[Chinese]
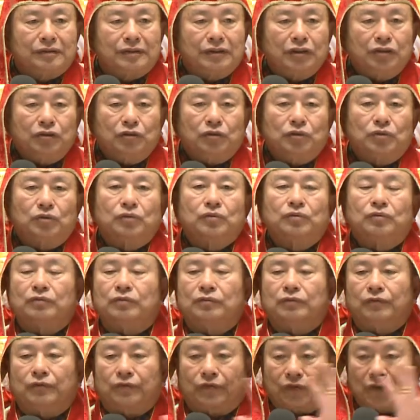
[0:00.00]
印度
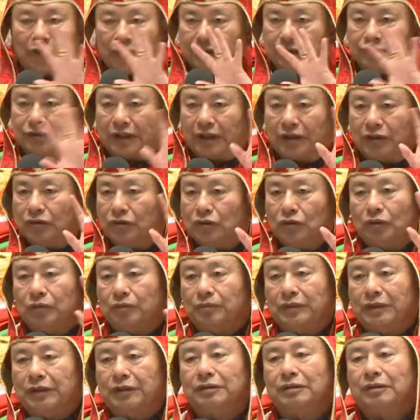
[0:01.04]
非常有
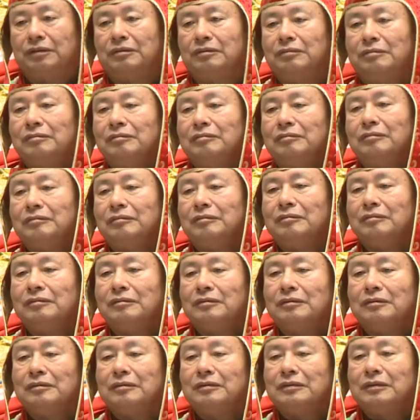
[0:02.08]
名的
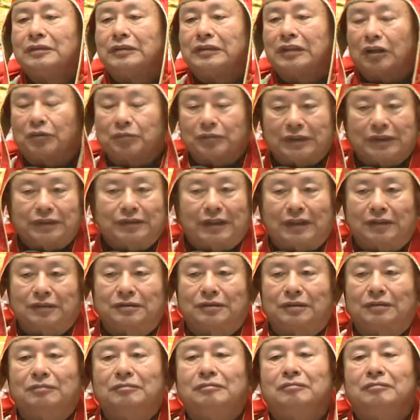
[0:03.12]
象鼻财神，